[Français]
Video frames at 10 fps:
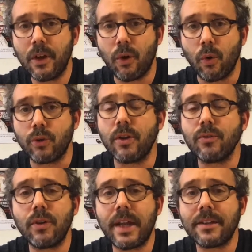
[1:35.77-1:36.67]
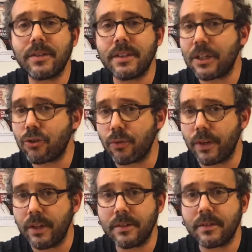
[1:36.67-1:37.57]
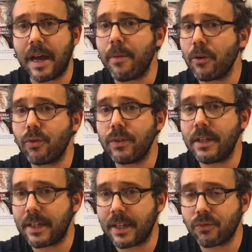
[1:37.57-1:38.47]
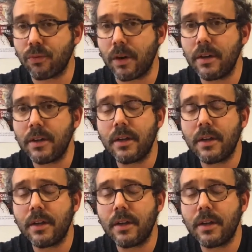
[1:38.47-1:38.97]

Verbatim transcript: Autant de lettres inachevées, abandonnées derrière soi,